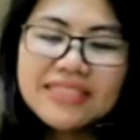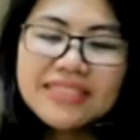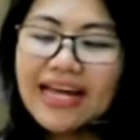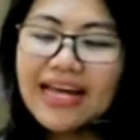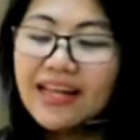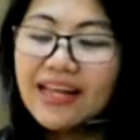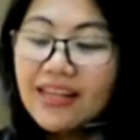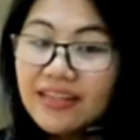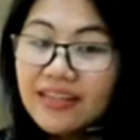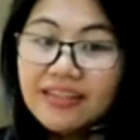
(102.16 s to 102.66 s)

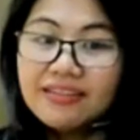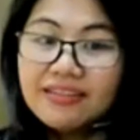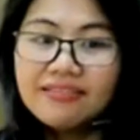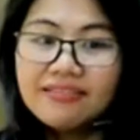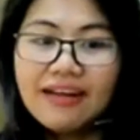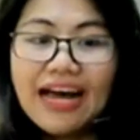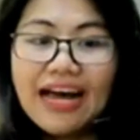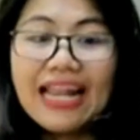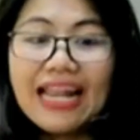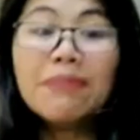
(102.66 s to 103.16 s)
Basta
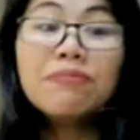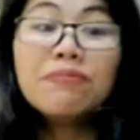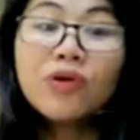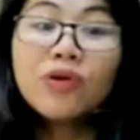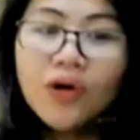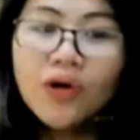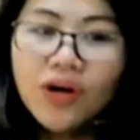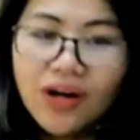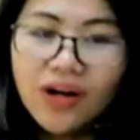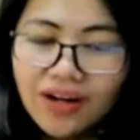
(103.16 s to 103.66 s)
alam
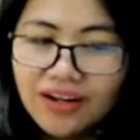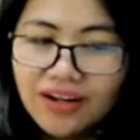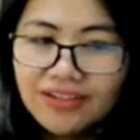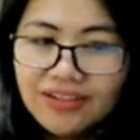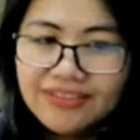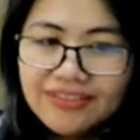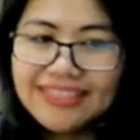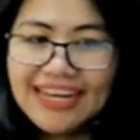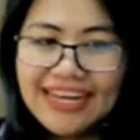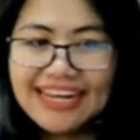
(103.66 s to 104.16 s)
ko
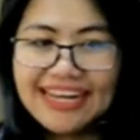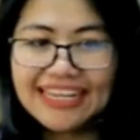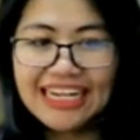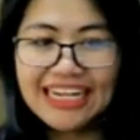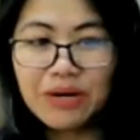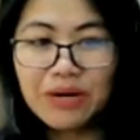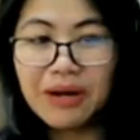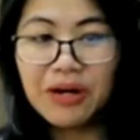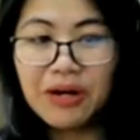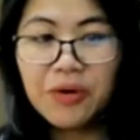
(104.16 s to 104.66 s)
na
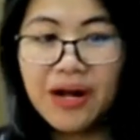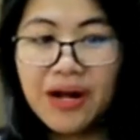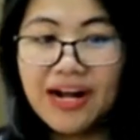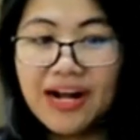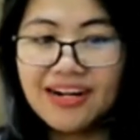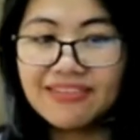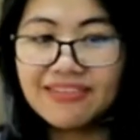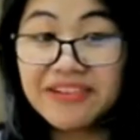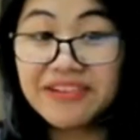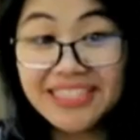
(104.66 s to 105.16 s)
ginawa ko
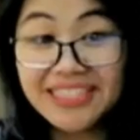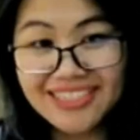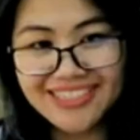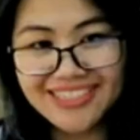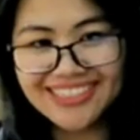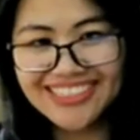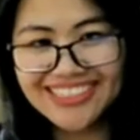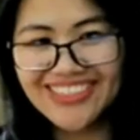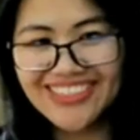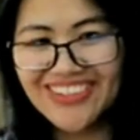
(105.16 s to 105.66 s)
ang
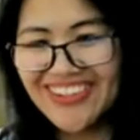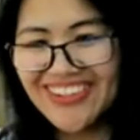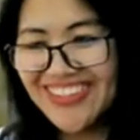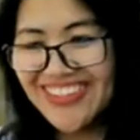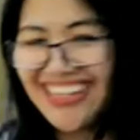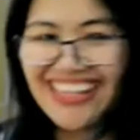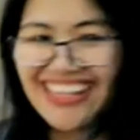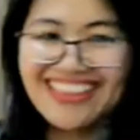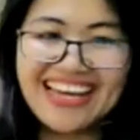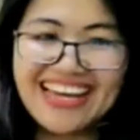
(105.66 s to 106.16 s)
research ko
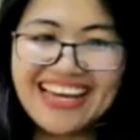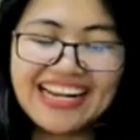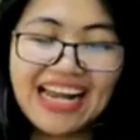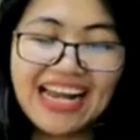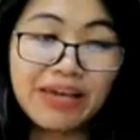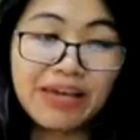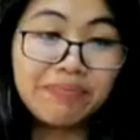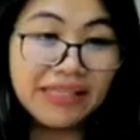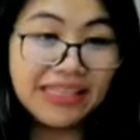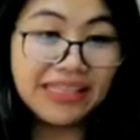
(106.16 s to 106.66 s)
and then
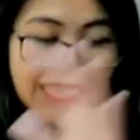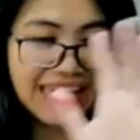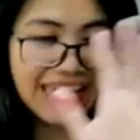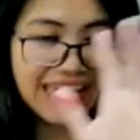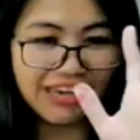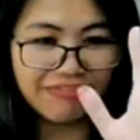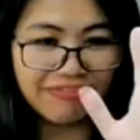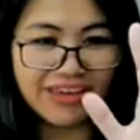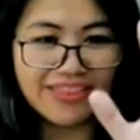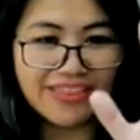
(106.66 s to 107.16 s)
I
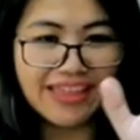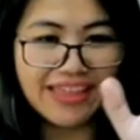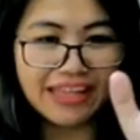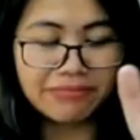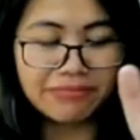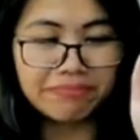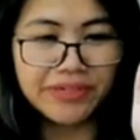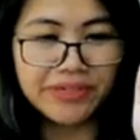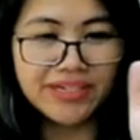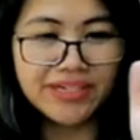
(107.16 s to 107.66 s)
believe in
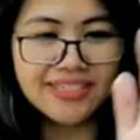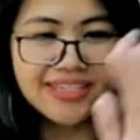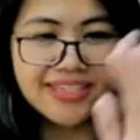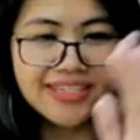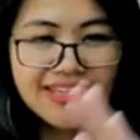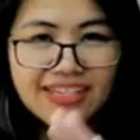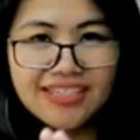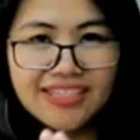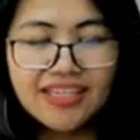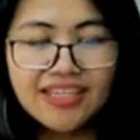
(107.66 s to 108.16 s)
that
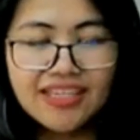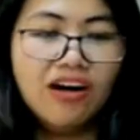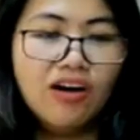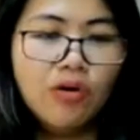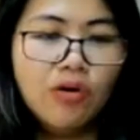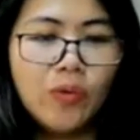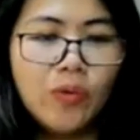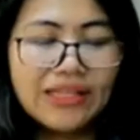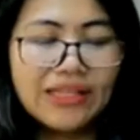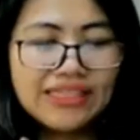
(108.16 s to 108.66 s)
person's uh,
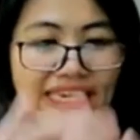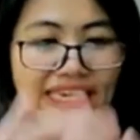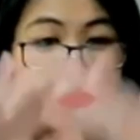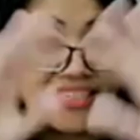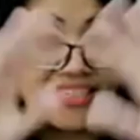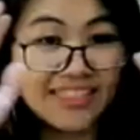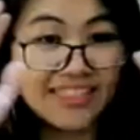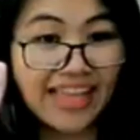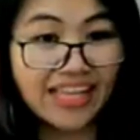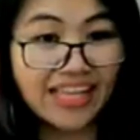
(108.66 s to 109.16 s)
what
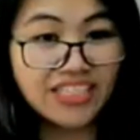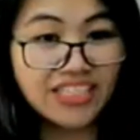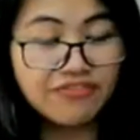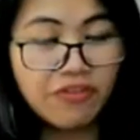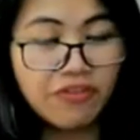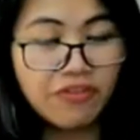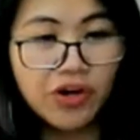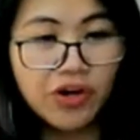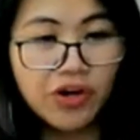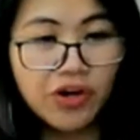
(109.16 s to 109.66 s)
he stands
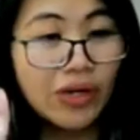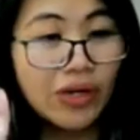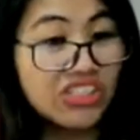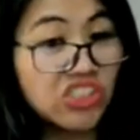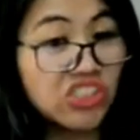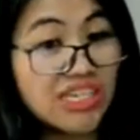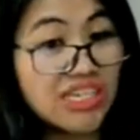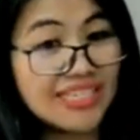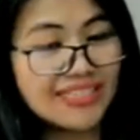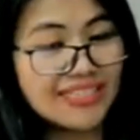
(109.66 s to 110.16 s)
for or what
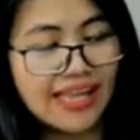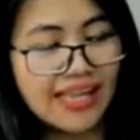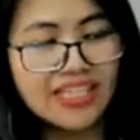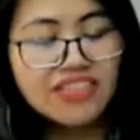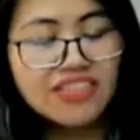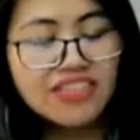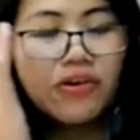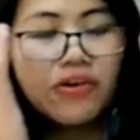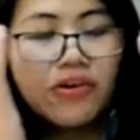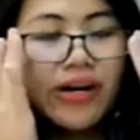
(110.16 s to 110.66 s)
she
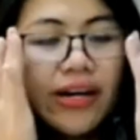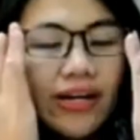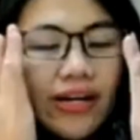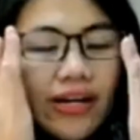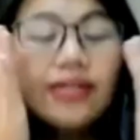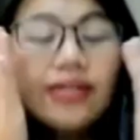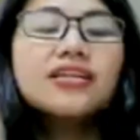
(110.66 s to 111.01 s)
stands for.